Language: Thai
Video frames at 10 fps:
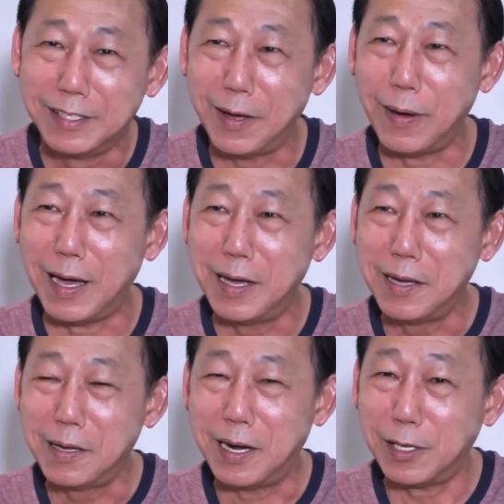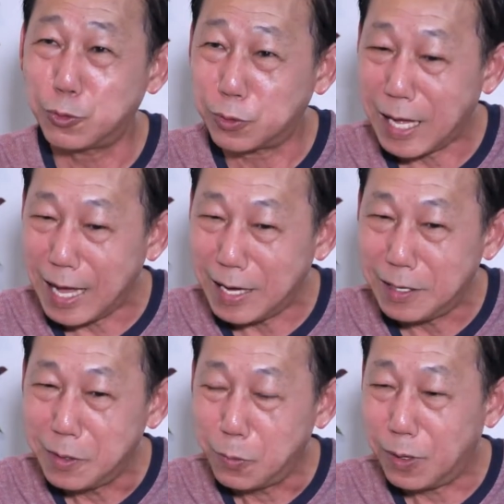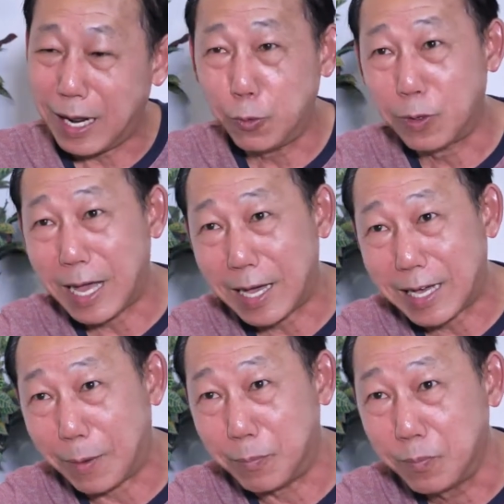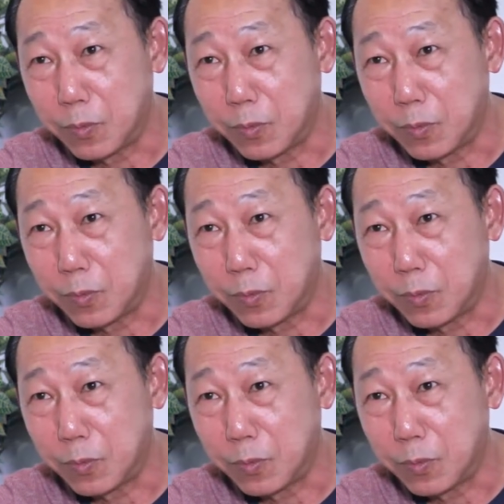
ใช่ไหมแล้วสุดท้ายเวลาลูกค้ากลับ